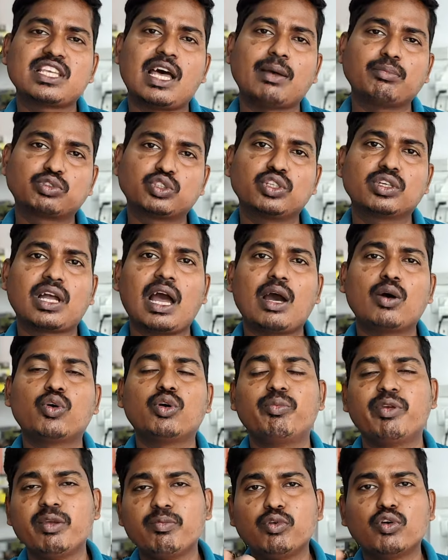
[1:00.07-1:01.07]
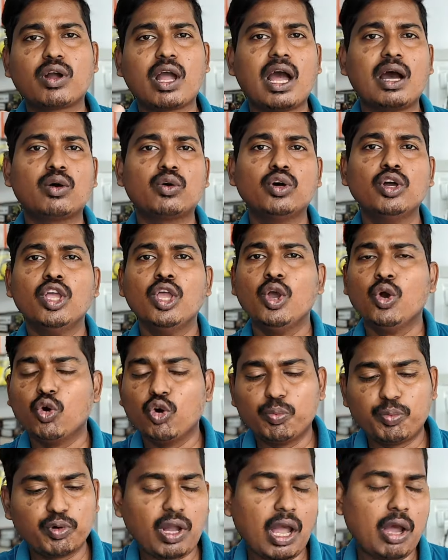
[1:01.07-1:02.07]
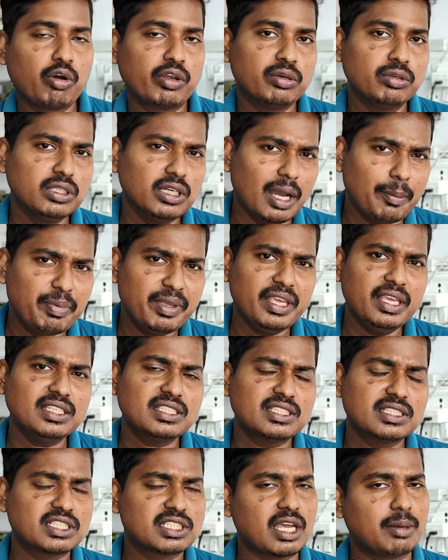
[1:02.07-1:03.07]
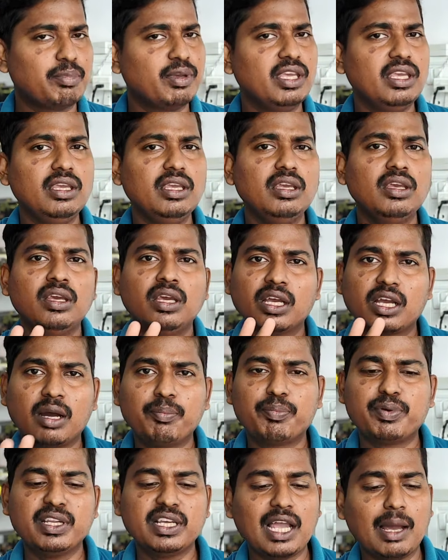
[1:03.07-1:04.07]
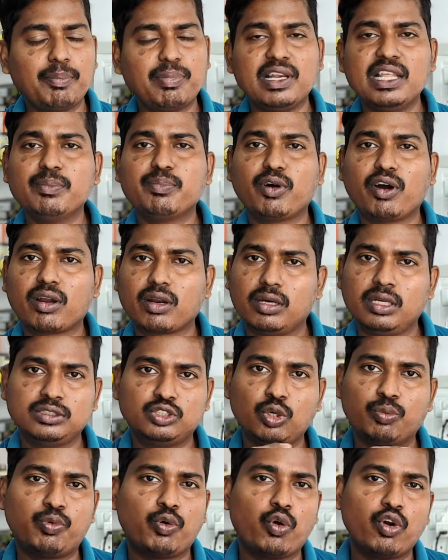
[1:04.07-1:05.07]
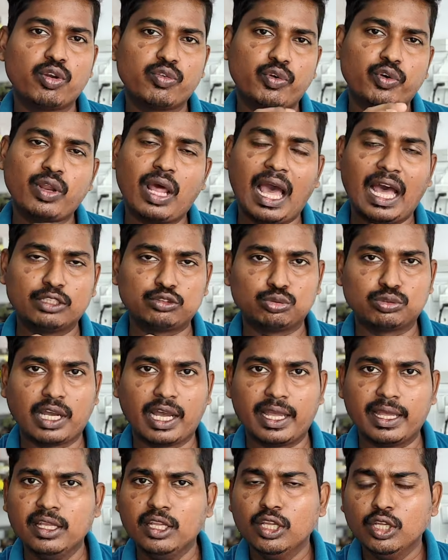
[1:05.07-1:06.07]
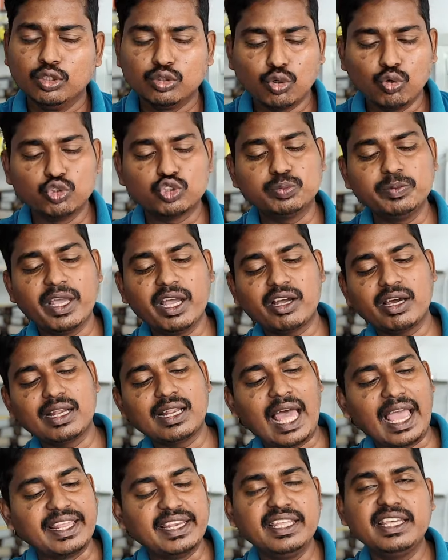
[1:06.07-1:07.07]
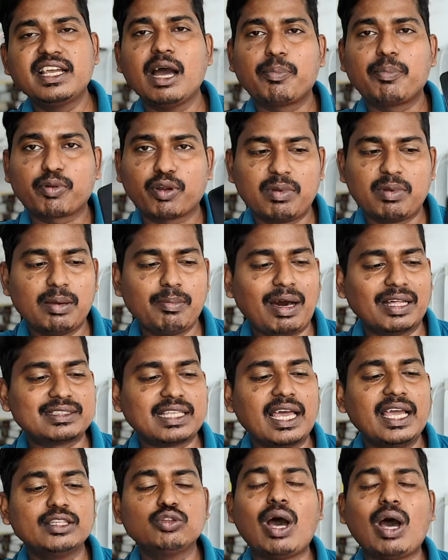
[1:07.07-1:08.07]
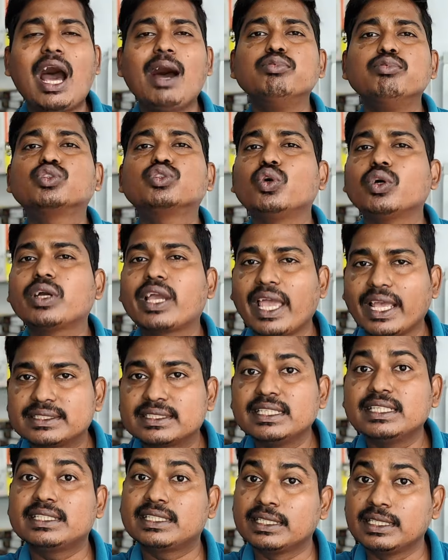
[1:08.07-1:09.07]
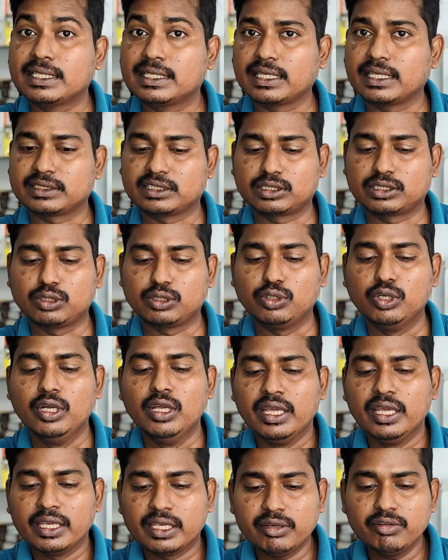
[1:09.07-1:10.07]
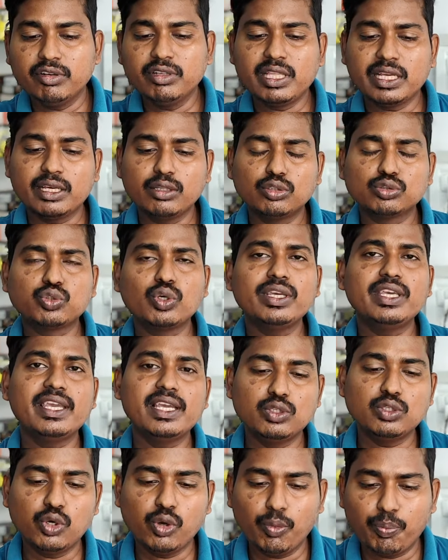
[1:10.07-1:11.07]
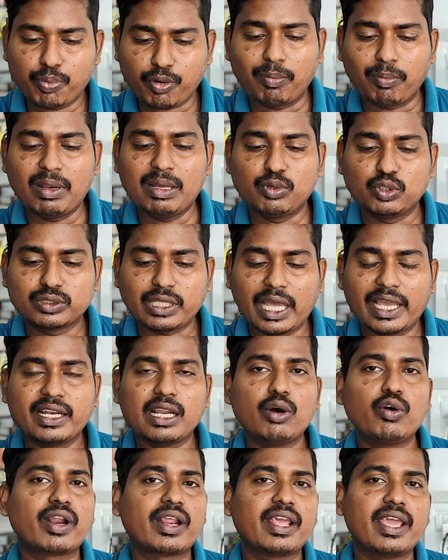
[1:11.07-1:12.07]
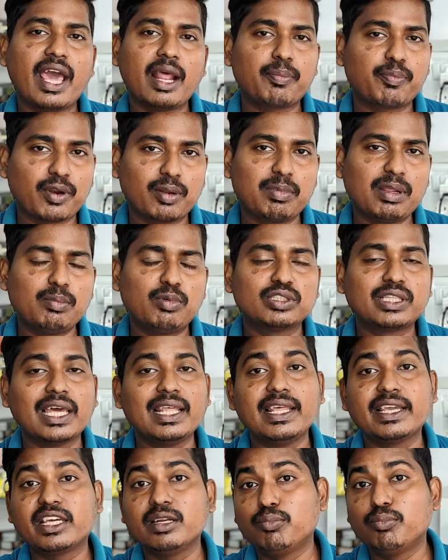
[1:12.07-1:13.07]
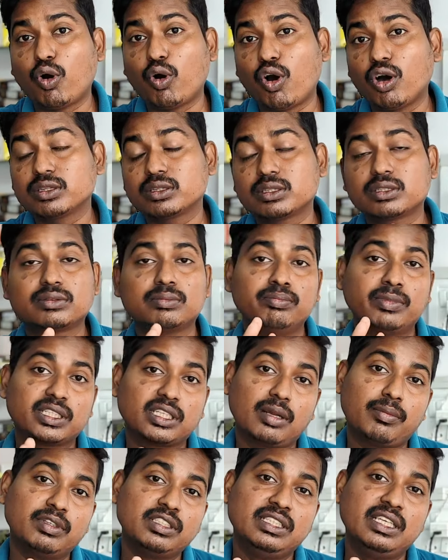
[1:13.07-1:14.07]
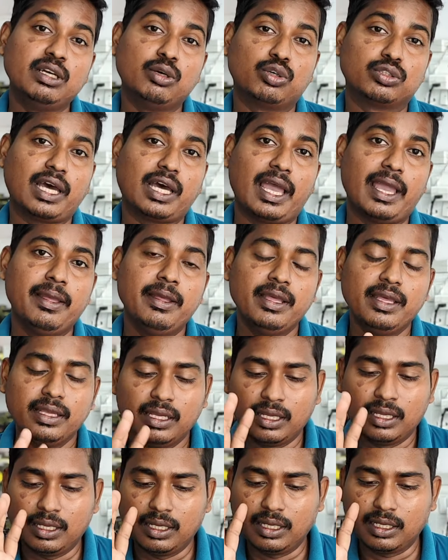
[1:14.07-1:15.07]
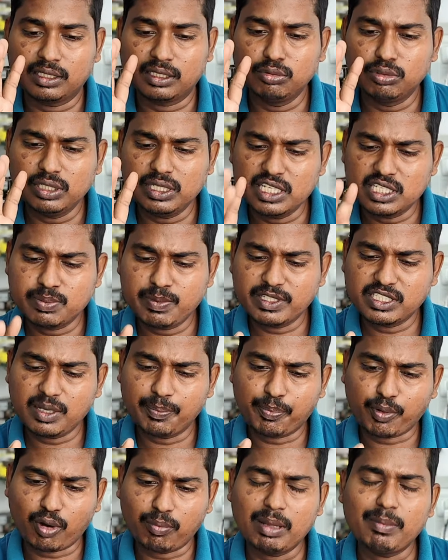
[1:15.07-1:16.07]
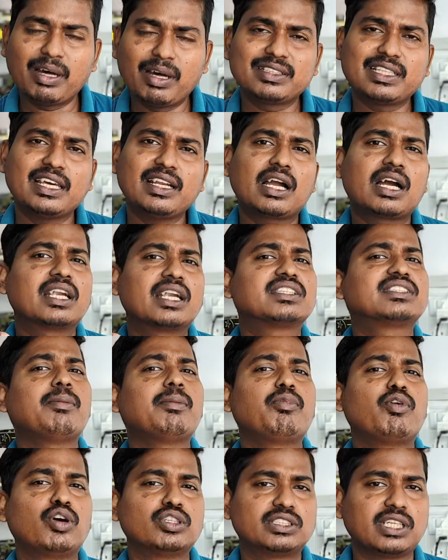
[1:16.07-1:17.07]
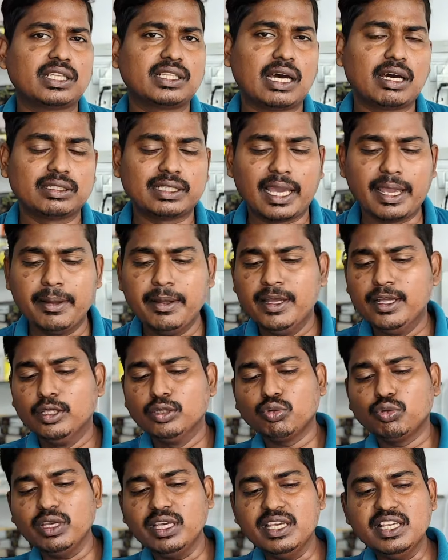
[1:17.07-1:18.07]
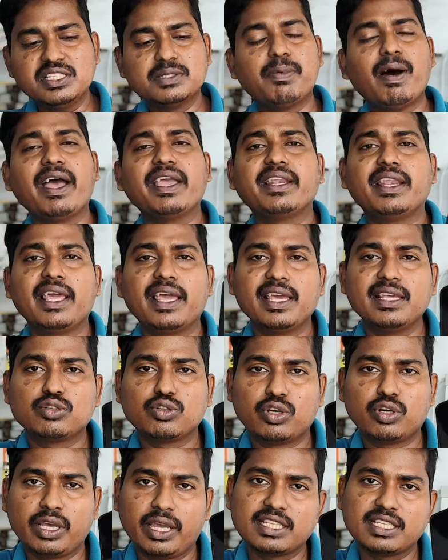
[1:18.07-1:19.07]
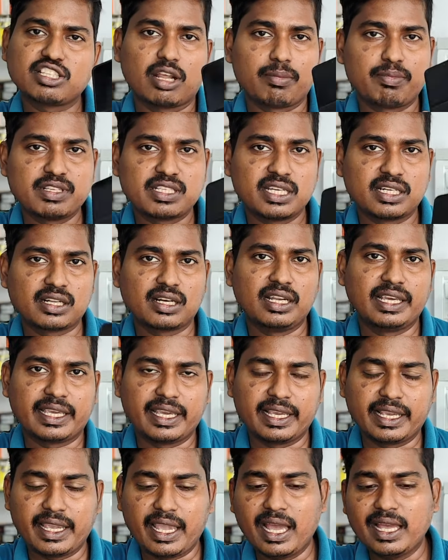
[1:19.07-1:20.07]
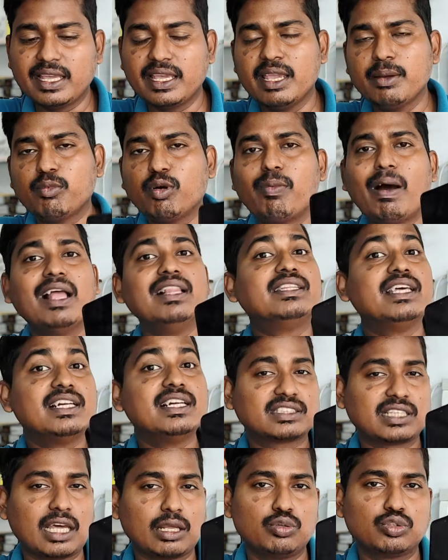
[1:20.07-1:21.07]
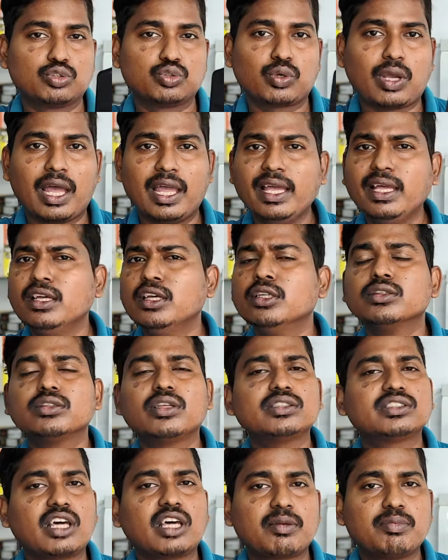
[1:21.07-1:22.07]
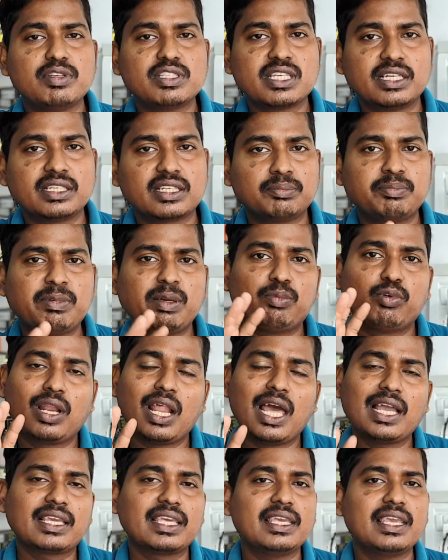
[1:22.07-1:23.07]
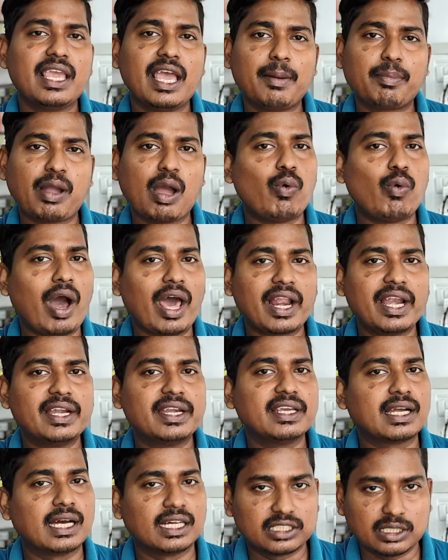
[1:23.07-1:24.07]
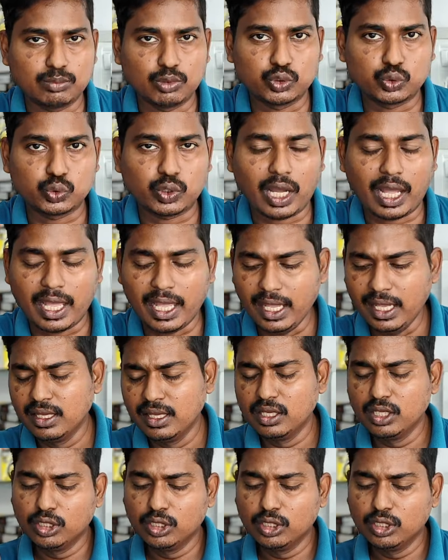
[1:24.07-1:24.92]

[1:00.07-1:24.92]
है सैमसंग का हो वीवो का हो ओप्पो का हो क्योंकि अभी सभी कंपनी का फ्लिप और जो फोल्ड फोन आ चुका है तो उसमें अगर लाइनिंग का प्रॉब्लम आता है तो आप उसको कैसे ठीक कर सकते हो क्योंकि देखिए दोस्तों ये जो प्रॉब्लम होता है ना वो रेयर प्रॉब्लम होता है लेकिन बहुत मतलब ये होता है क्योंकि इसमें जब प्रॉब्लम आता है ना खर्चा बहुत ज्यादा आता है तो इस भाई ने जो है सर्विस सेंटर लेके गया ये मोबाइल डेढ़ साल हो चुका है तो सर्विस सेंटर में बोला कि ये आपका वारंटी खत्म हो चुका है